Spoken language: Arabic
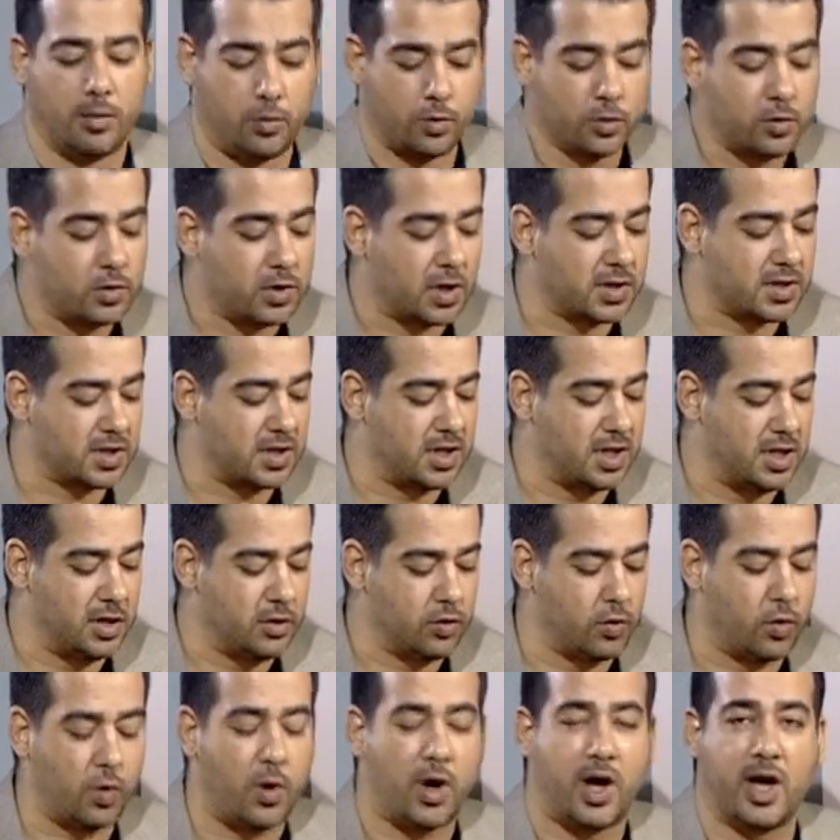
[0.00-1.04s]

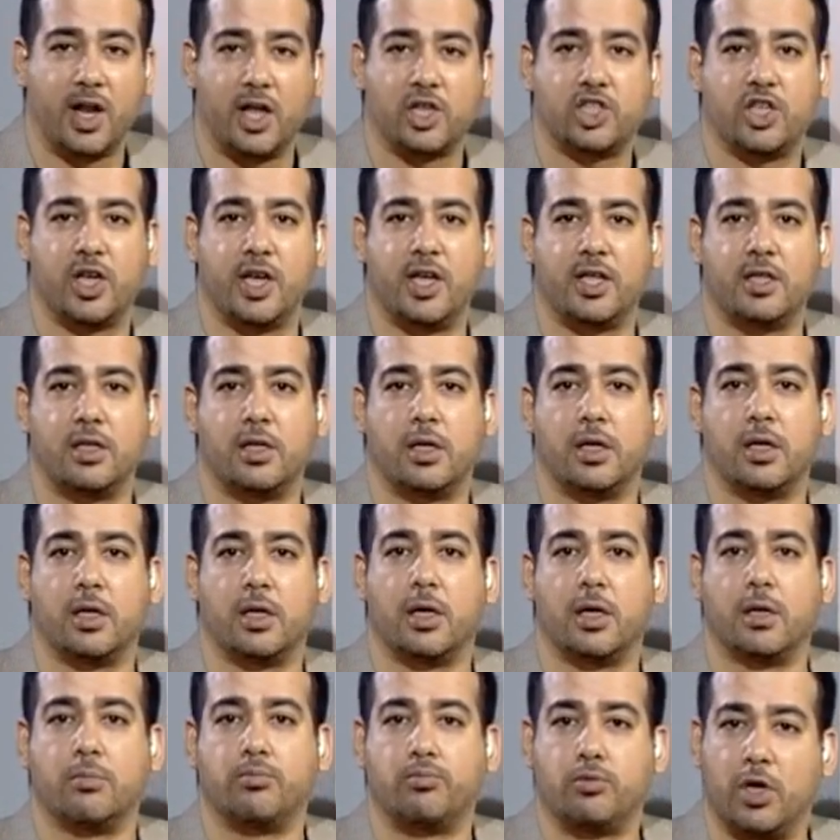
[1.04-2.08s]
منتظرينه علشان
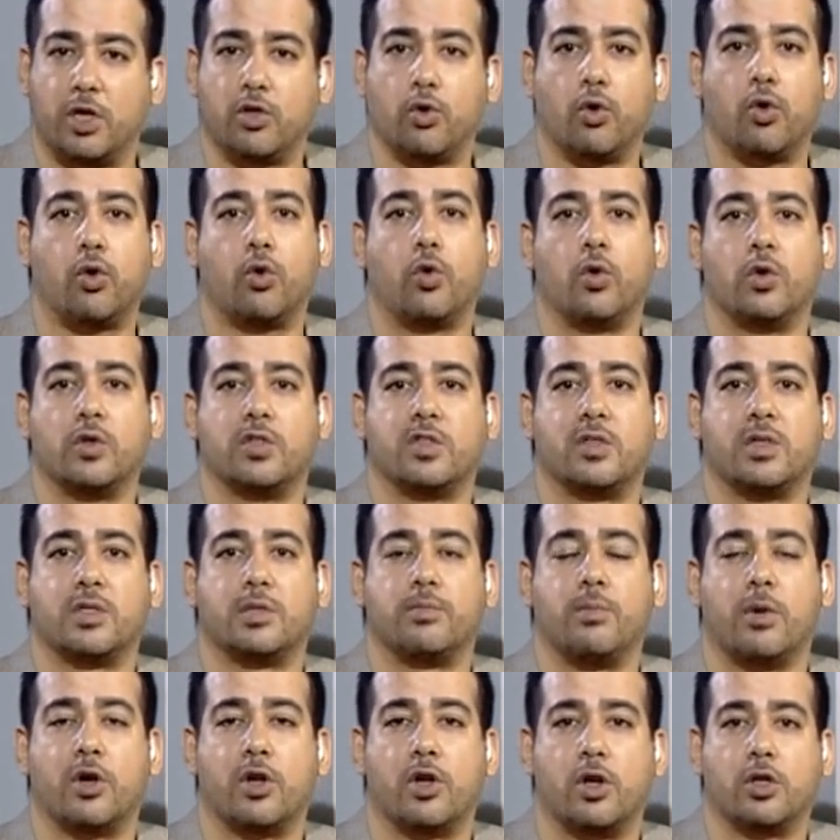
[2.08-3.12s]
يضخوا
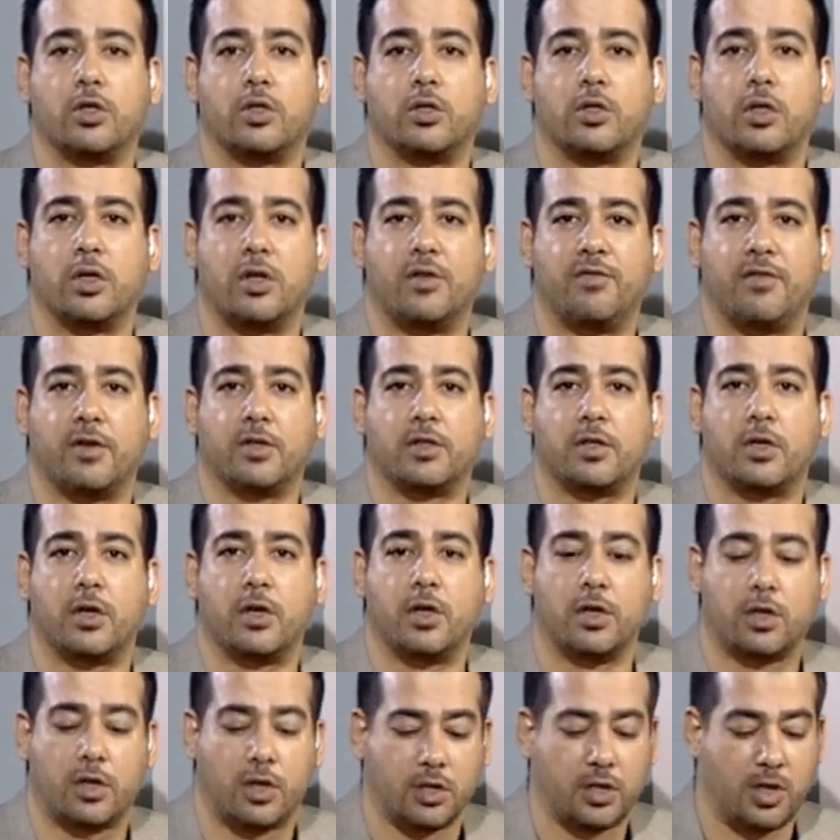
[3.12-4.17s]
استثمارات الفتره
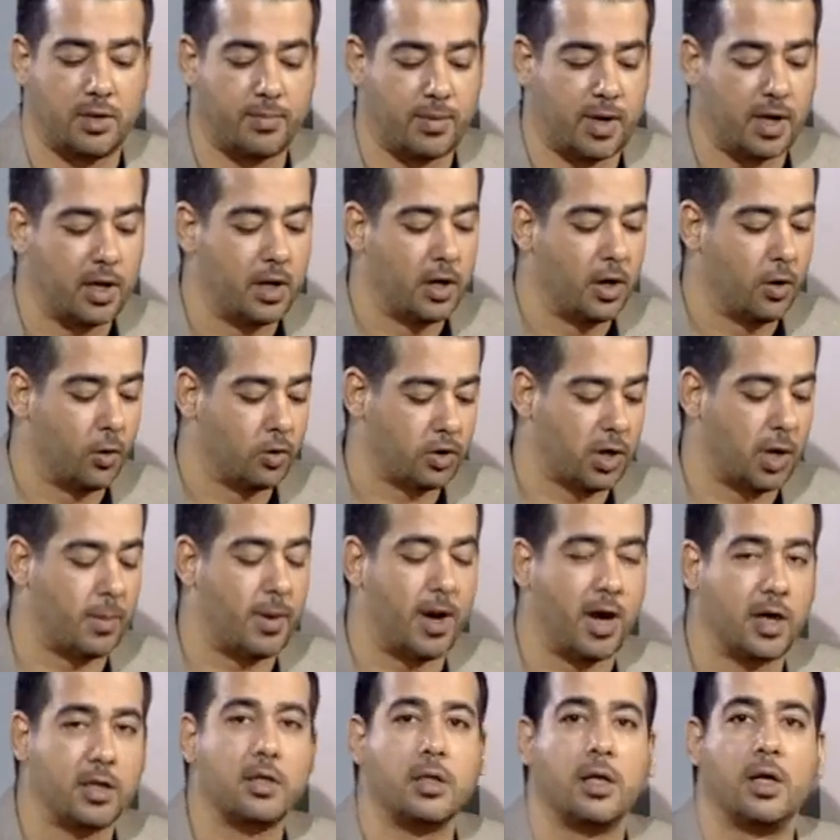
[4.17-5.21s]
القادمه
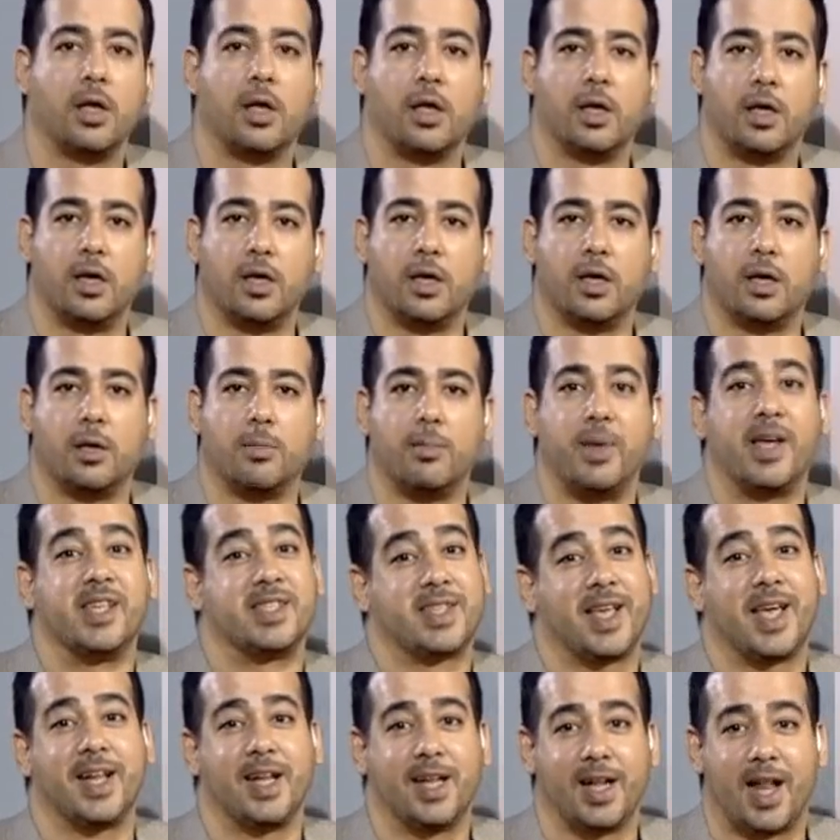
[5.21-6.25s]
وطبعا ما
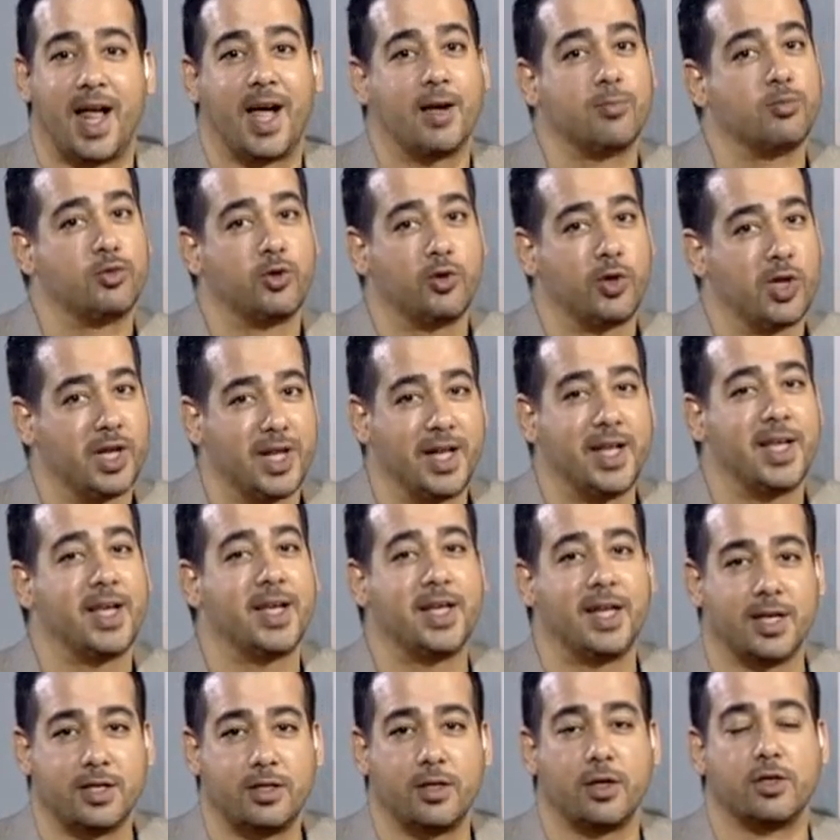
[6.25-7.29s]
زال الحمد لله
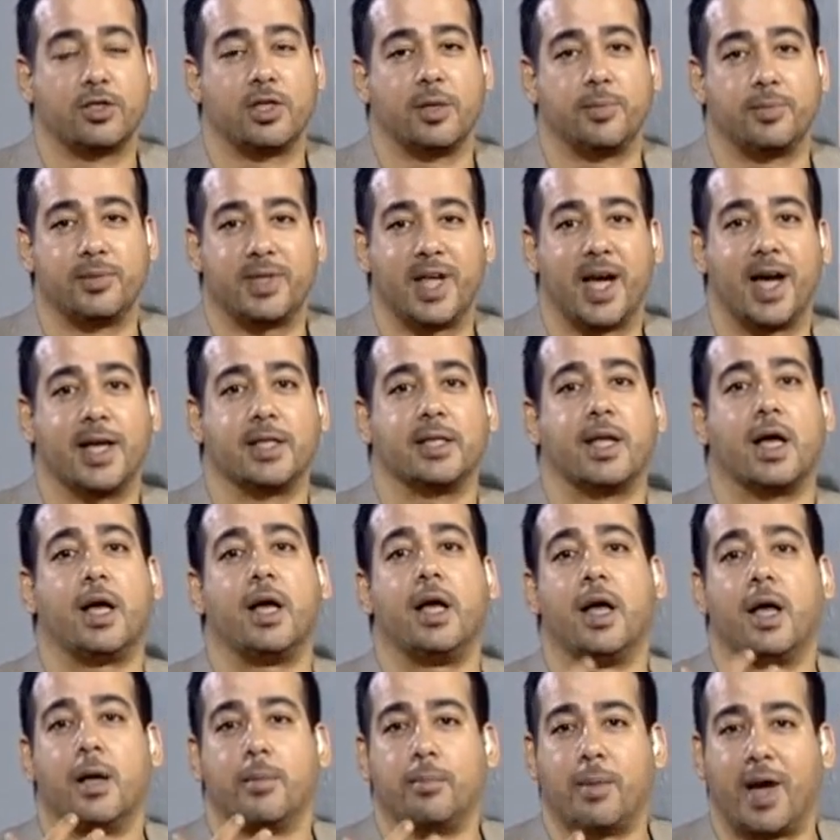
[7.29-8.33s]
الاحتياطي بتاعنا
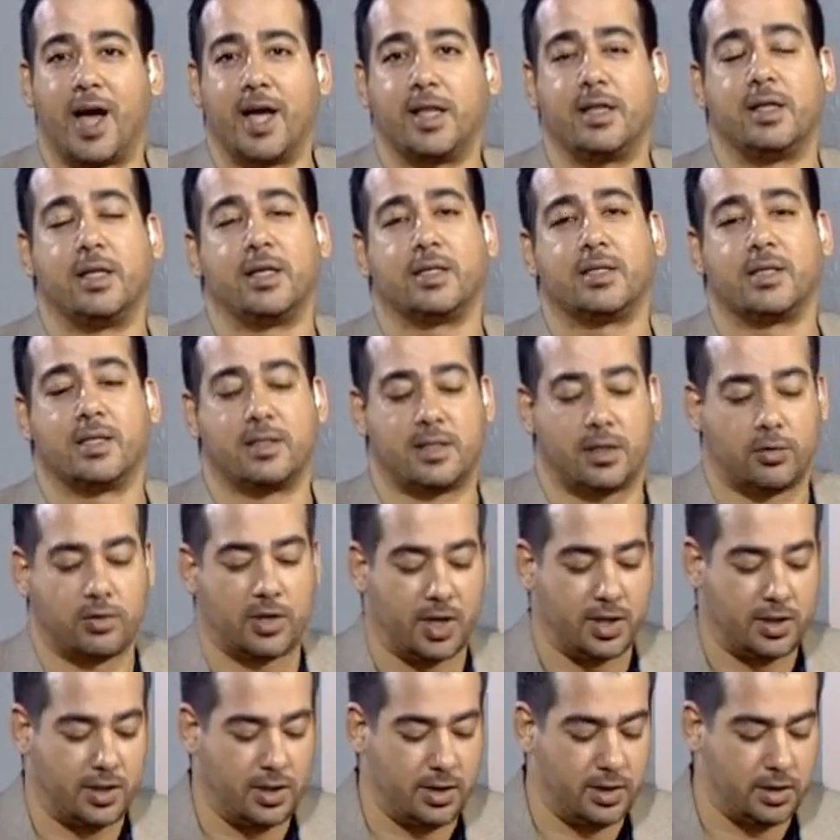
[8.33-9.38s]
معدي
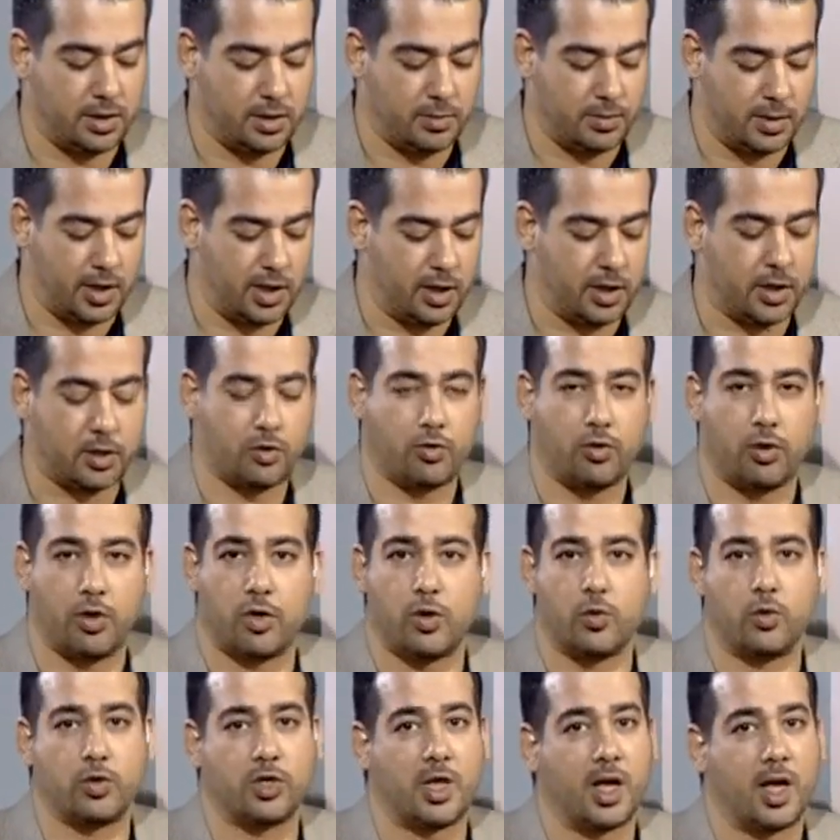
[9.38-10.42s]
36 مليار دولار
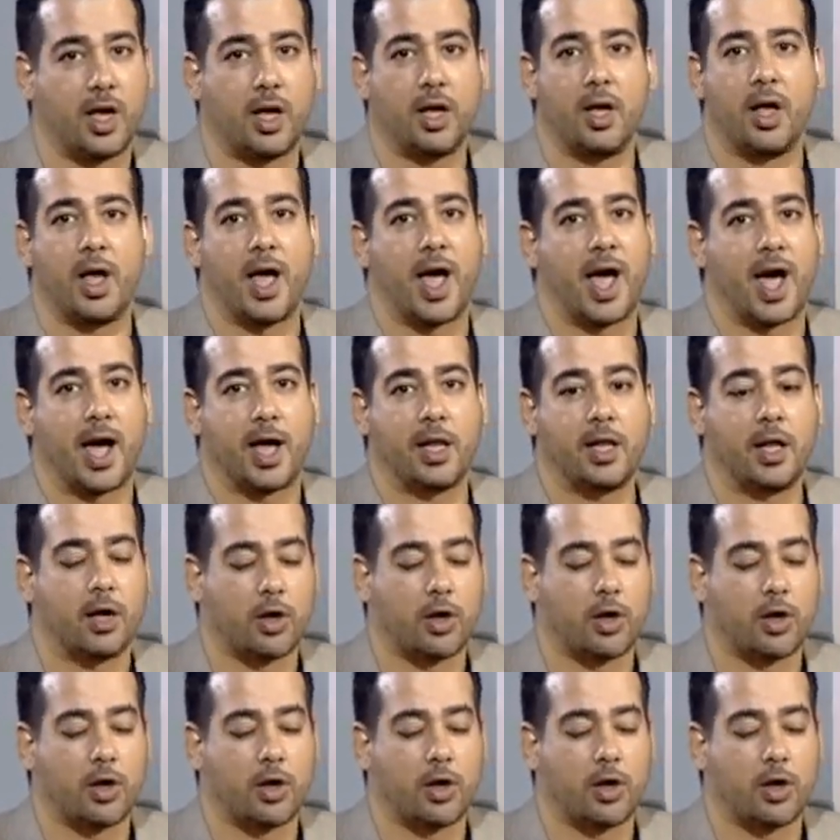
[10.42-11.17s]
وده اعلى